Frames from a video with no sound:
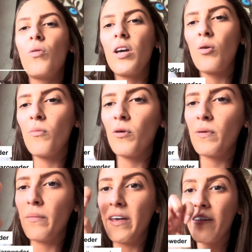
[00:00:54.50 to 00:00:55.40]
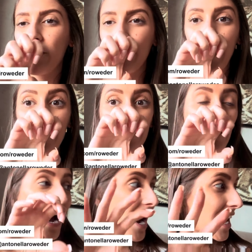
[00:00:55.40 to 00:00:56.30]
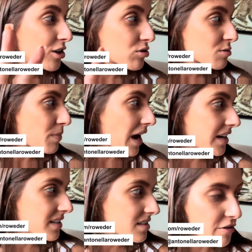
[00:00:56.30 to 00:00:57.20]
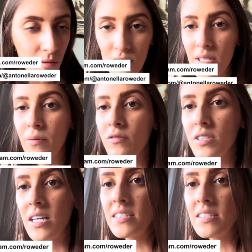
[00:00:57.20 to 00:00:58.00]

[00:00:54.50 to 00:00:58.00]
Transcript: Gui comprou pra mim, vem vários pares, eu vou mostrar pra vocês